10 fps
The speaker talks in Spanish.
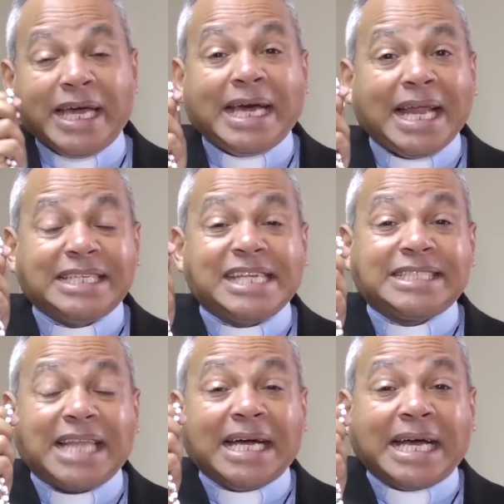Qué
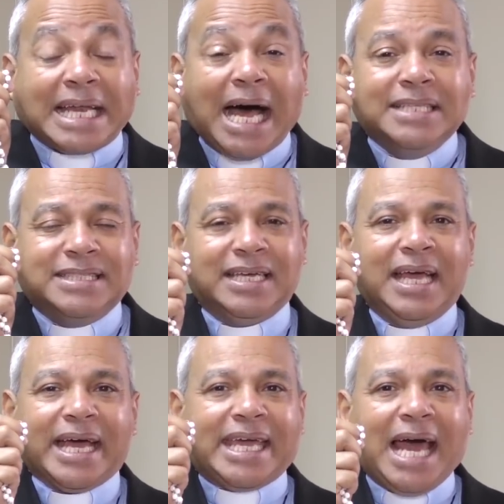gracia tan
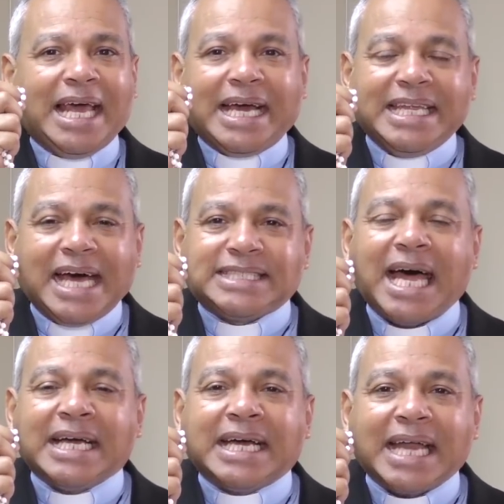grande, qué alegría
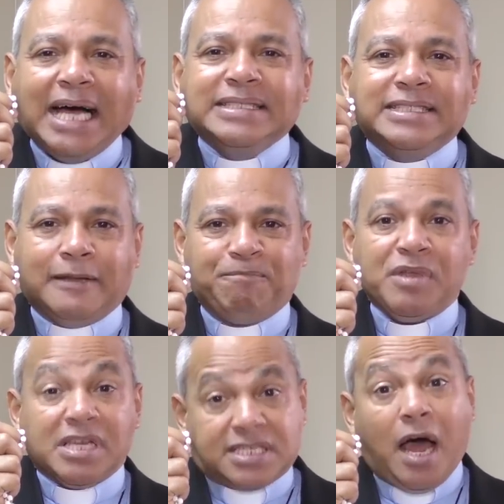tan grande
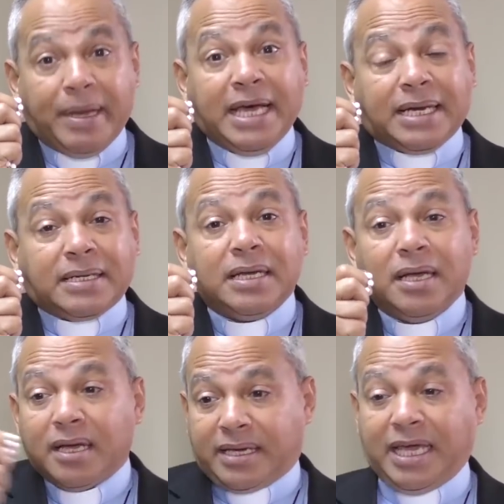saber
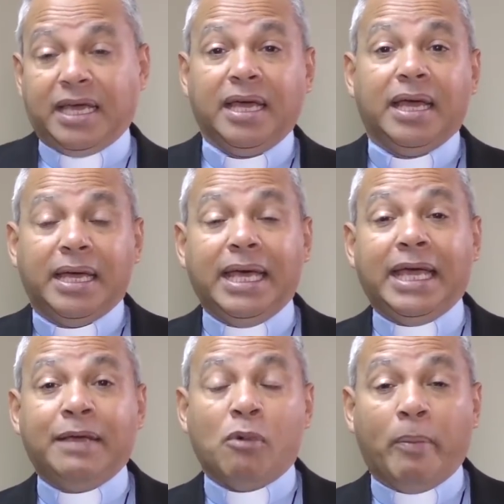que
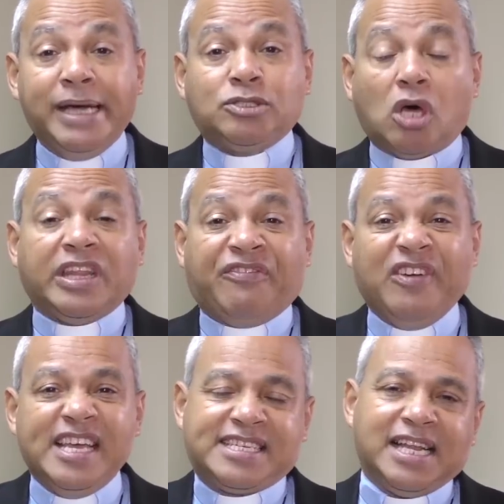en momentos
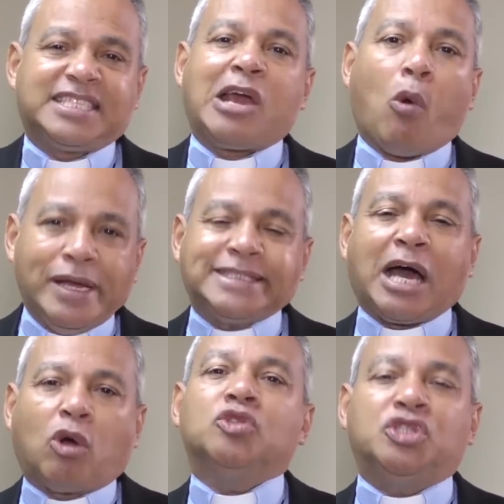difíciles se
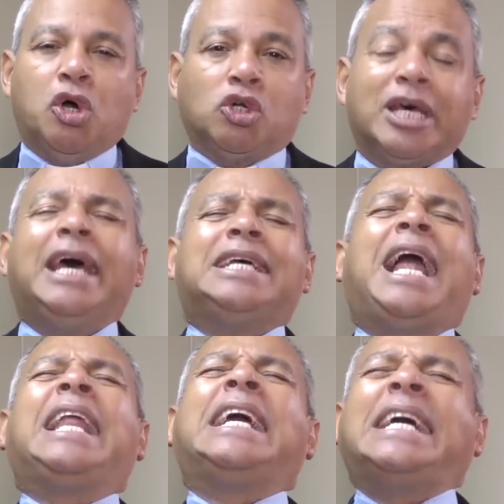cuenta con Dios. Es
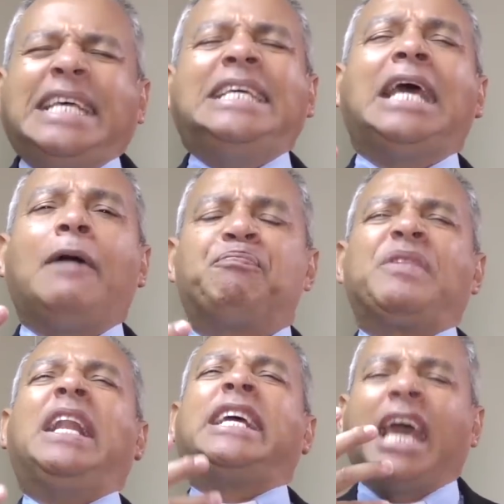la alegría
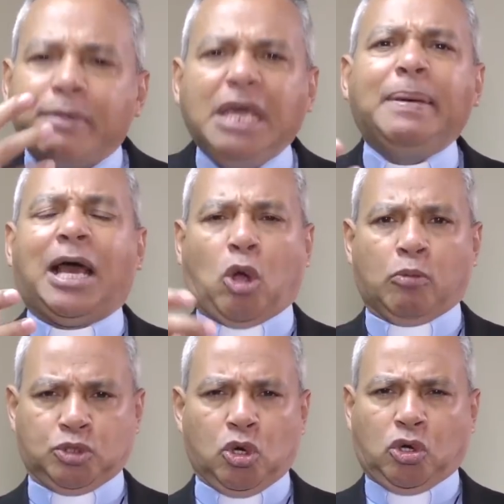del que vive la
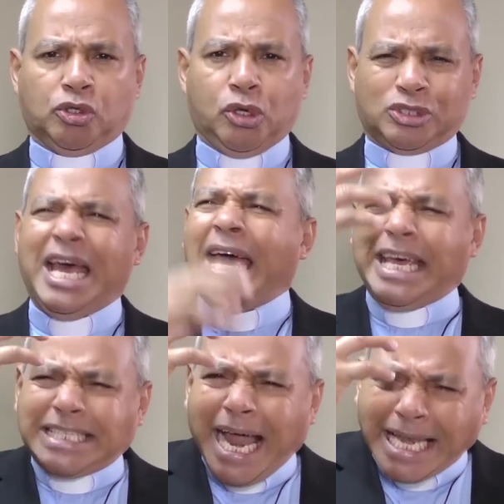comunión con Dios.
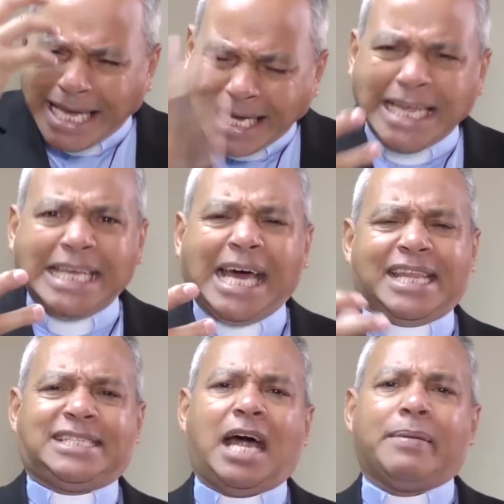Es la alegría
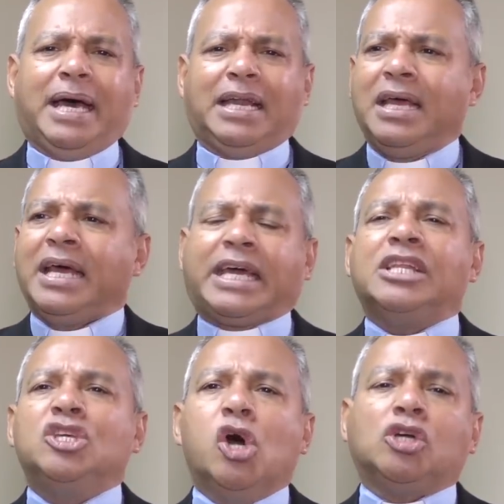de saber que
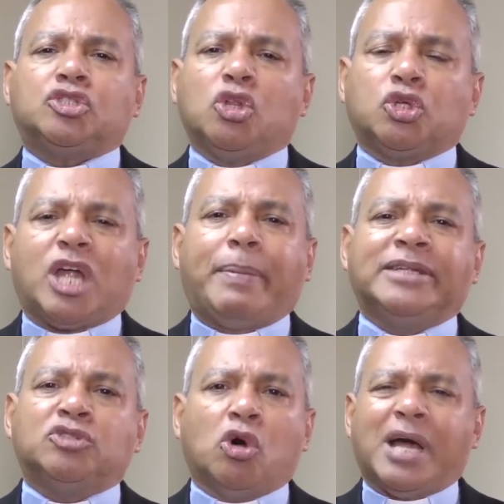Dios no nos
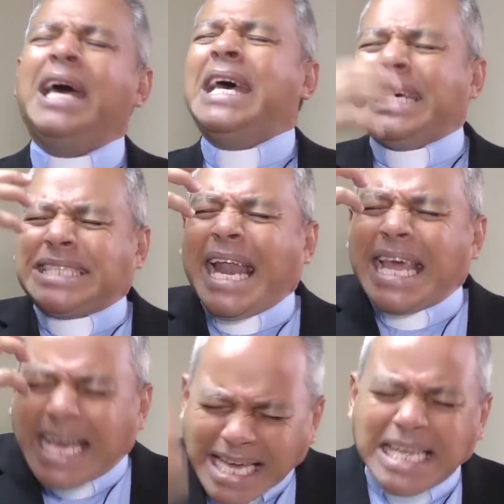abandona. Es la
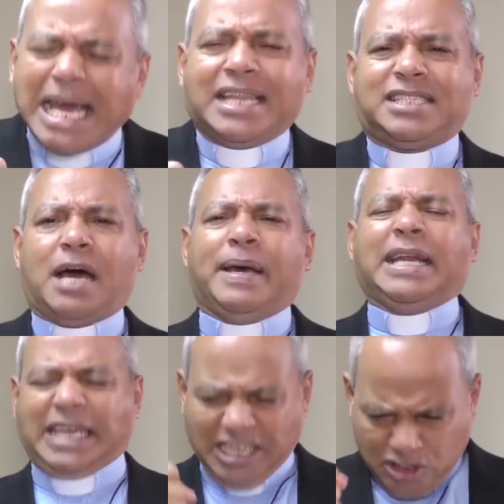alegría de
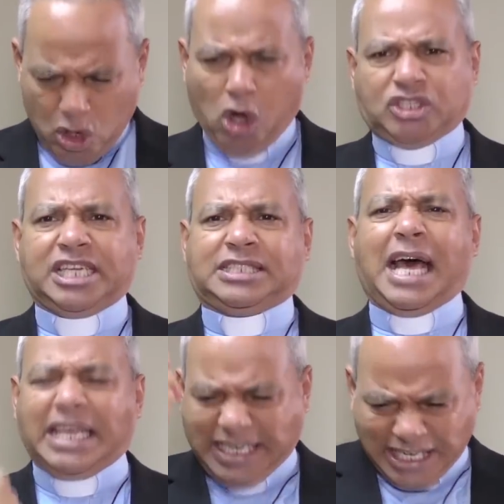saber que Dios
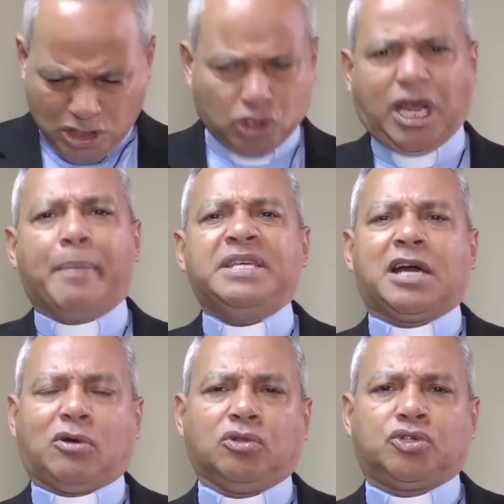está y que Dios
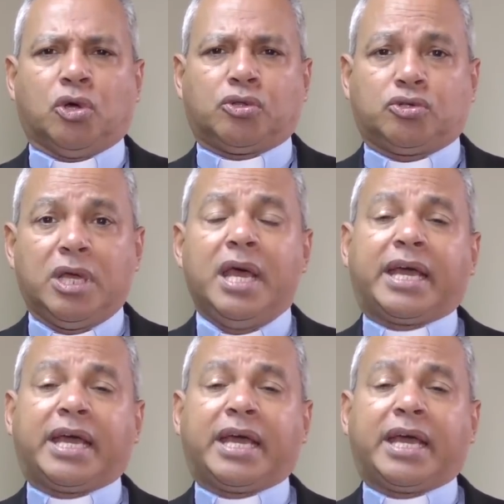camina con nosotros.